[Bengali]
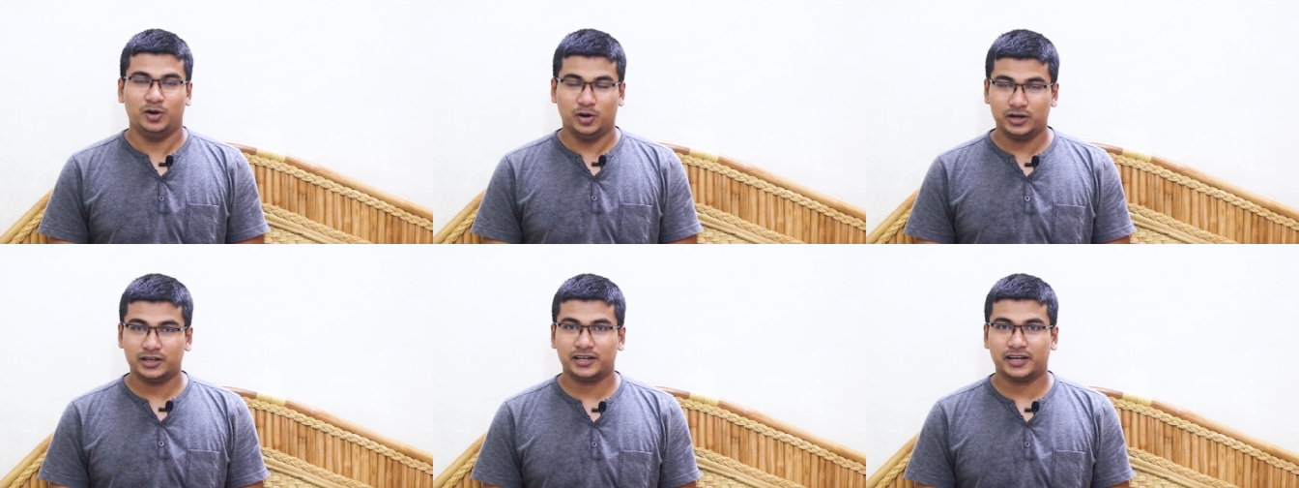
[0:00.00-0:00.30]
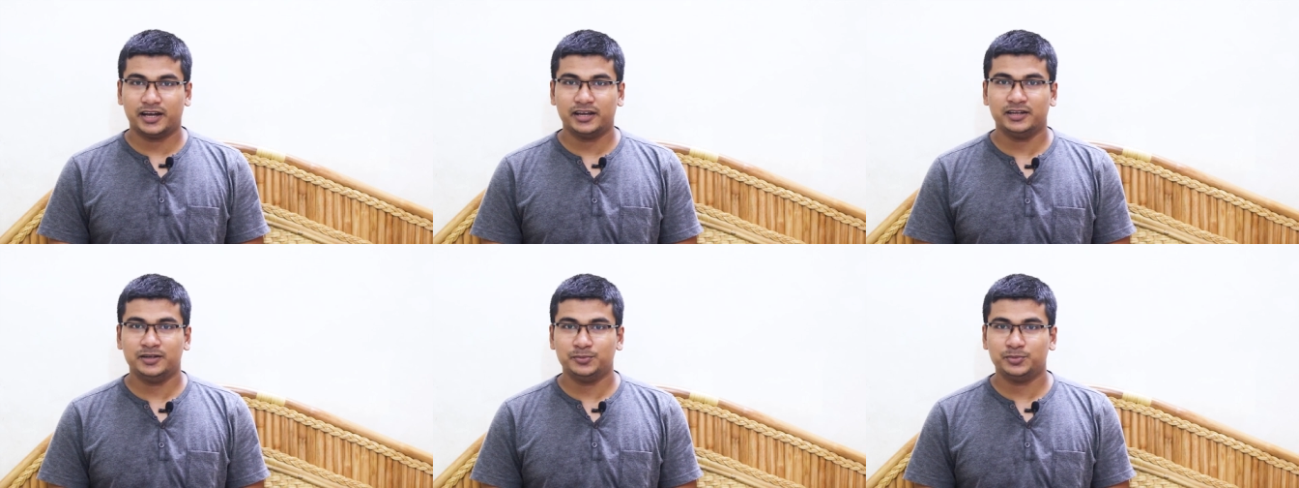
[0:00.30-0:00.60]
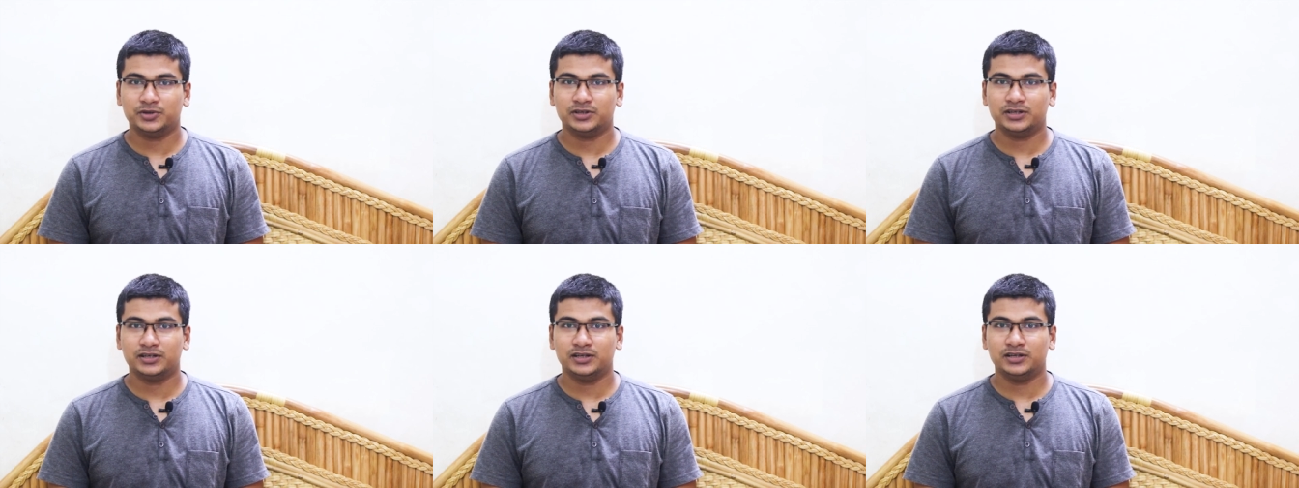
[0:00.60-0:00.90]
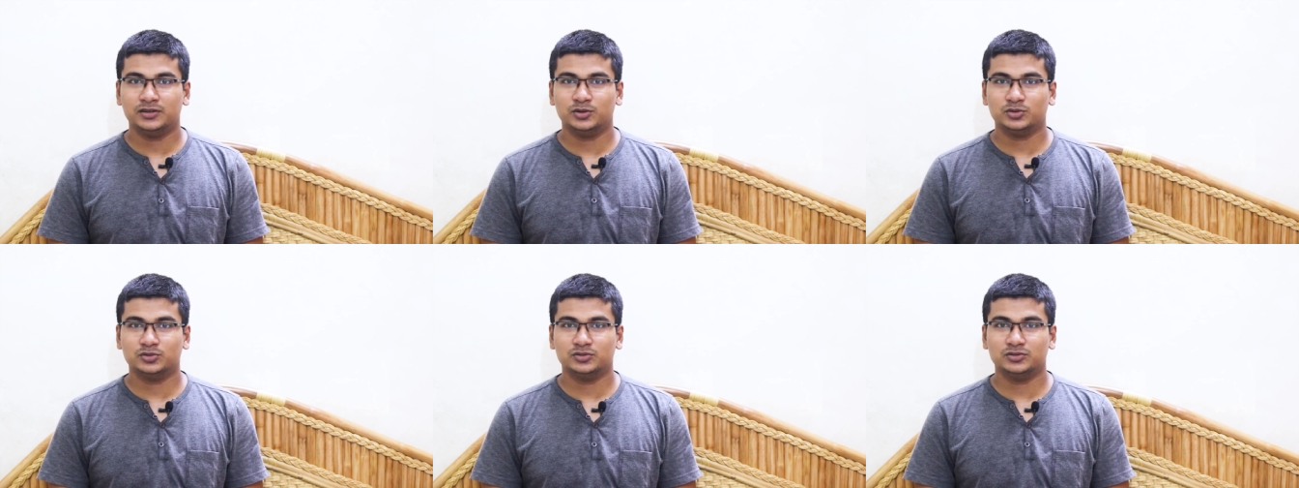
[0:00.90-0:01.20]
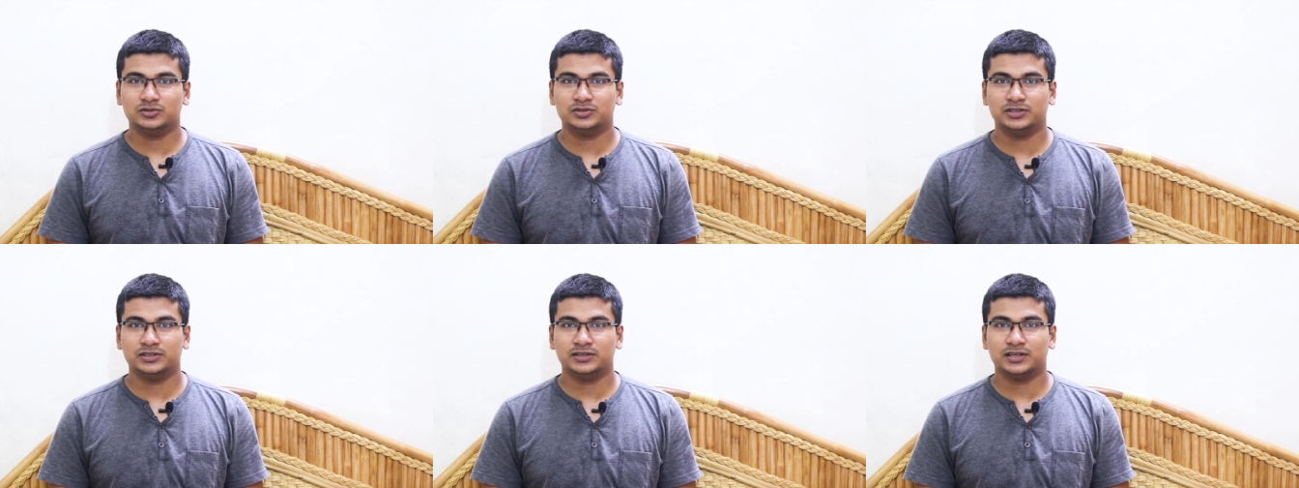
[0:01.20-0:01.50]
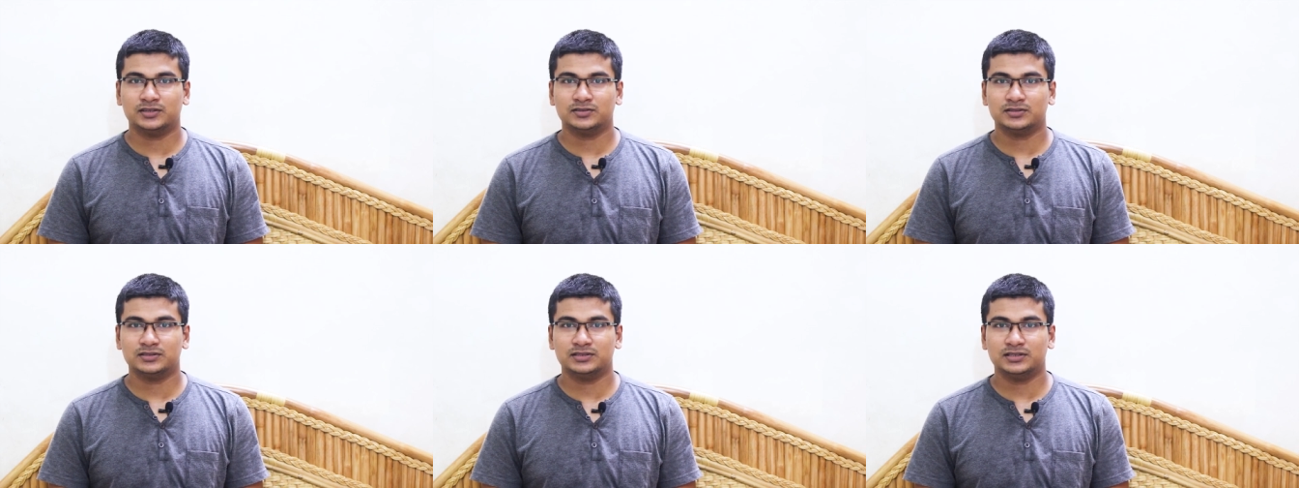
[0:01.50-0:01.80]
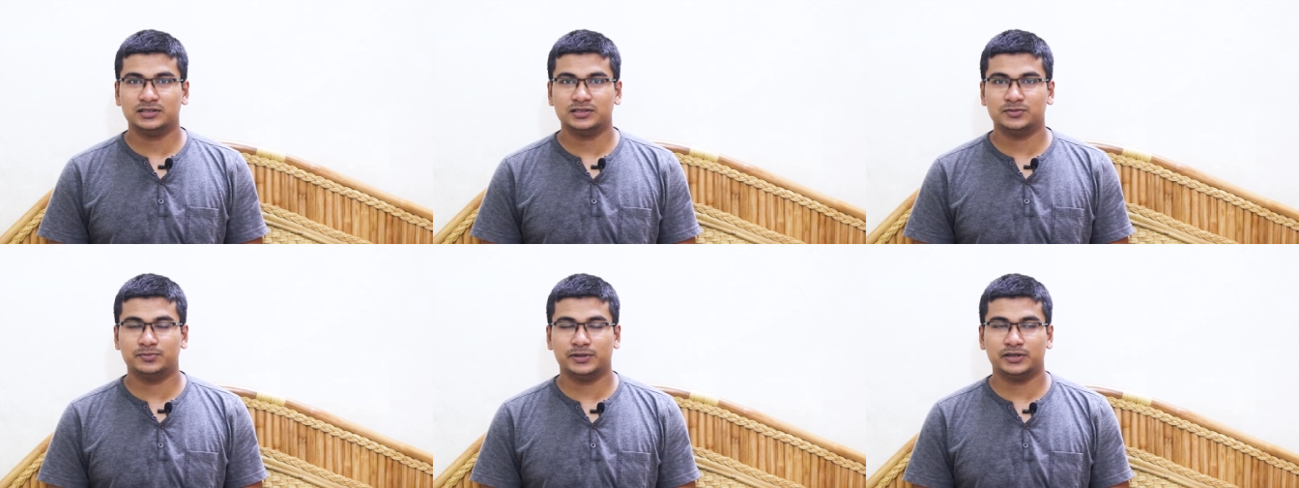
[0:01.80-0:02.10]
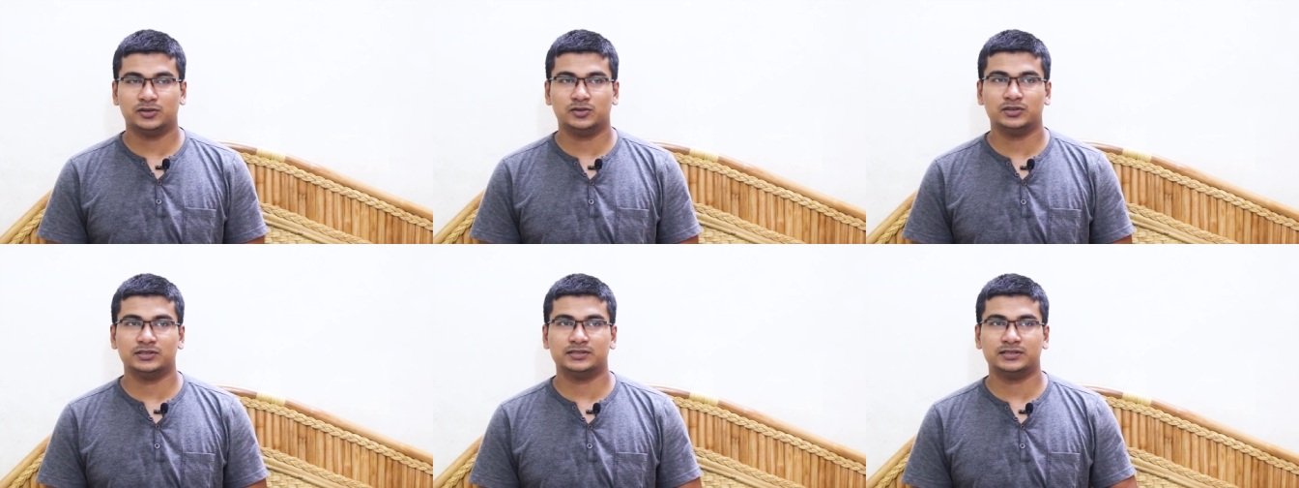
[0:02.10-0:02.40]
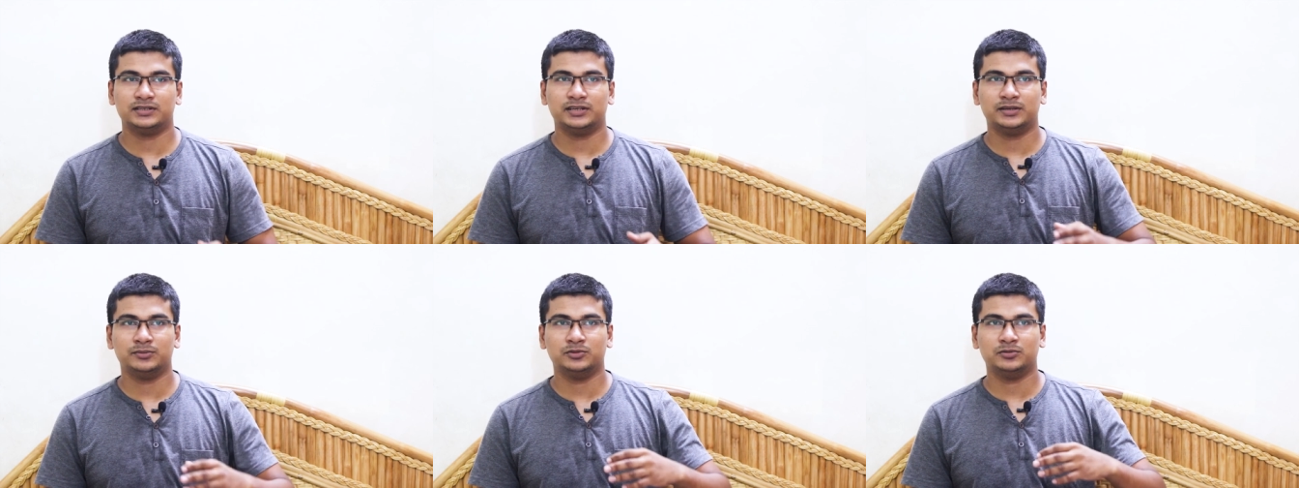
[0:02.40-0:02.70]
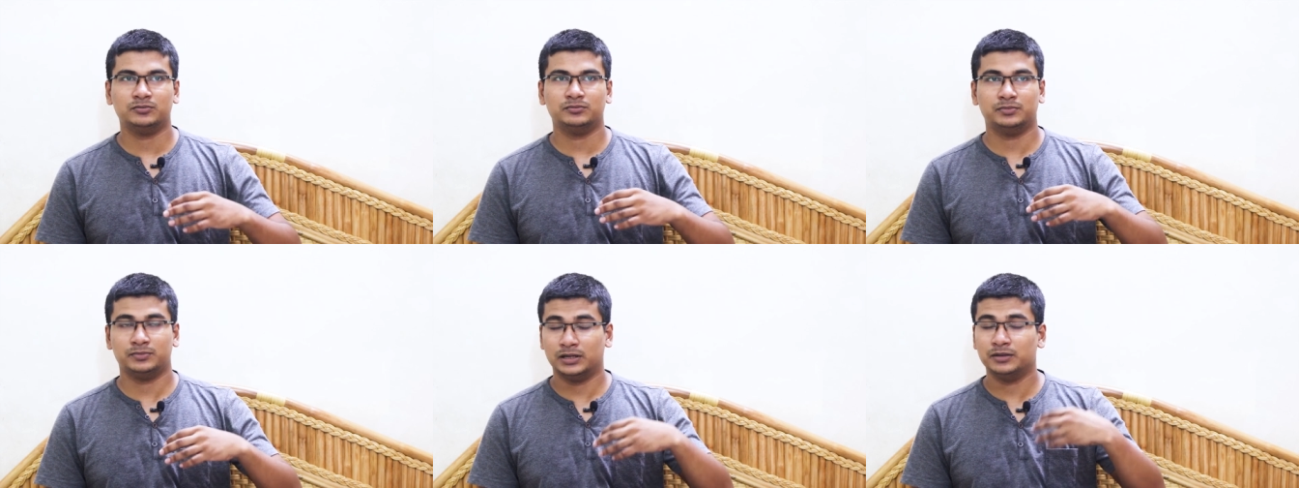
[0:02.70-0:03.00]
অনেক কাহিনী পরে নতুন থ্রি থাউজেন্ড সিরিজ বের হয়েছে এবং